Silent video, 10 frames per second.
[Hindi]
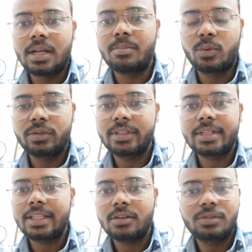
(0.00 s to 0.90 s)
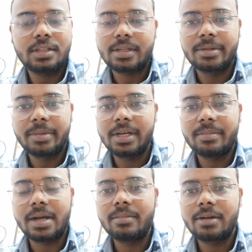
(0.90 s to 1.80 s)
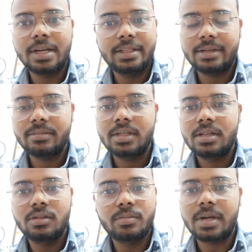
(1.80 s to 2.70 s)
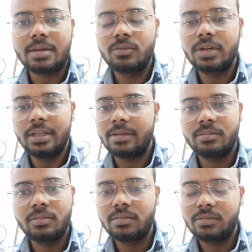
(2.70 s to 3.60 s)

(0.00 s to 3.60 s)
अब प्रोसेस क्या था उसका सबसे पहले फॉर्म भरवाए थे हम तो फॉर्म वही हम